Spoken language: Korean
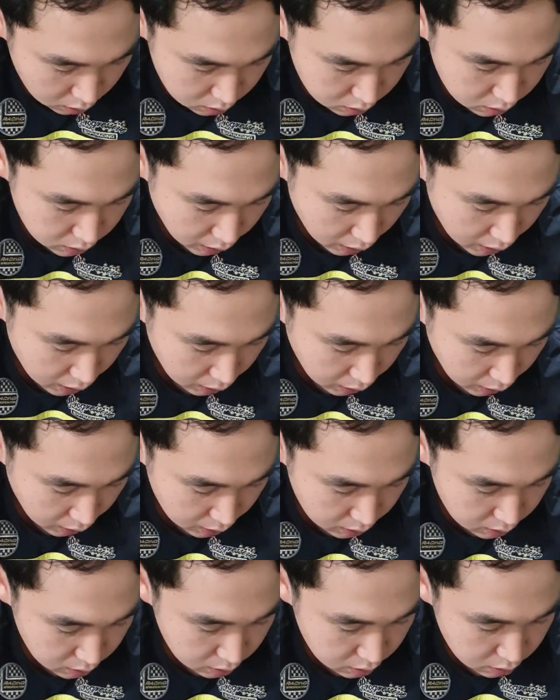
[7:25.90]
그 응애에
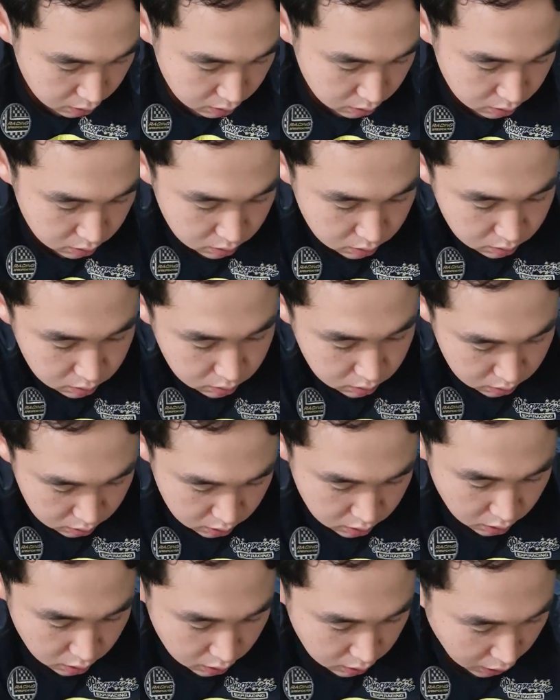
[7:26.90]
대한 그
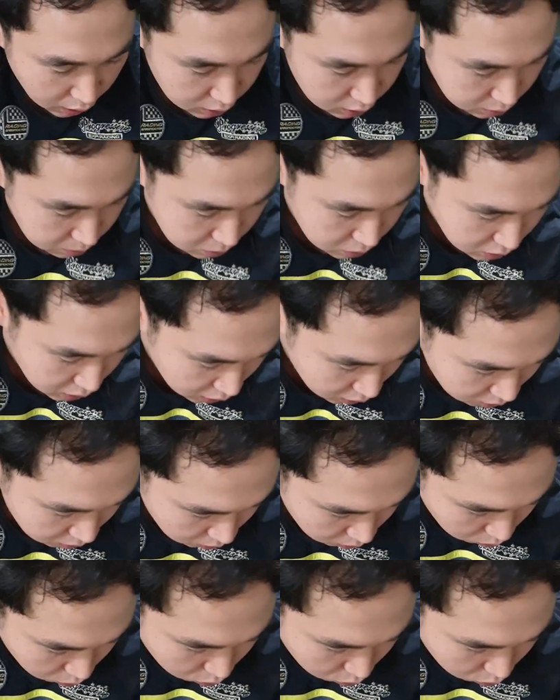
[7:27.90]
제 나름 이제